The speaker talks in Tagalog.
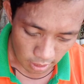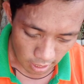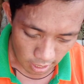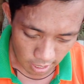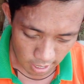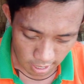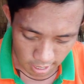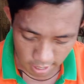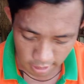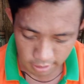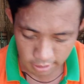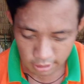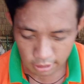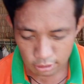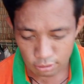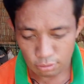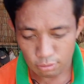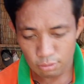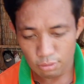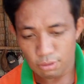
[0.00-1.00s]
Ay,
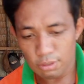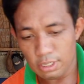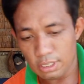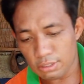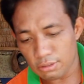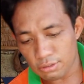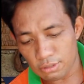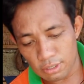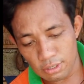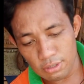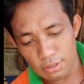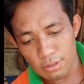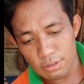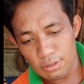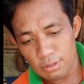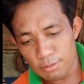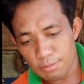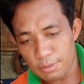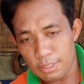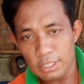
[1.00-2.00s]
dito. Dito,
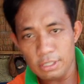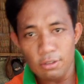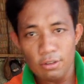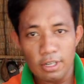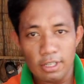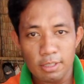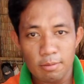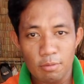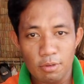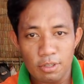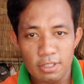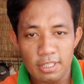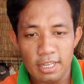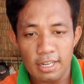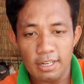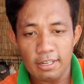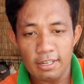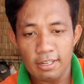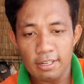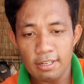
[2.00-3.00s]
dito natin
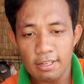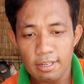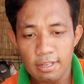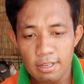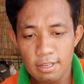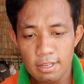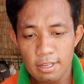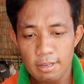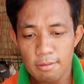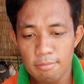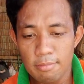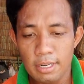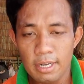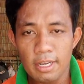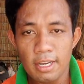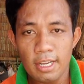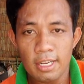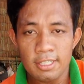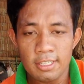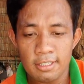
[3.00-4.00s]
buksan. May
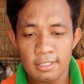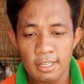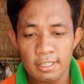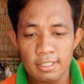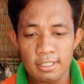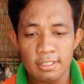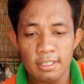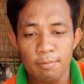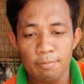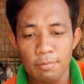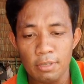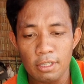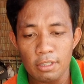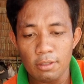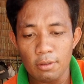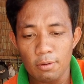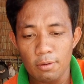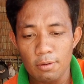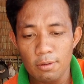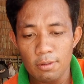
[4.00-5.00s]
naka-cut step
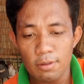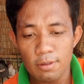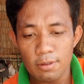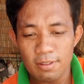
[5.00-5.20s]
dito. Oh.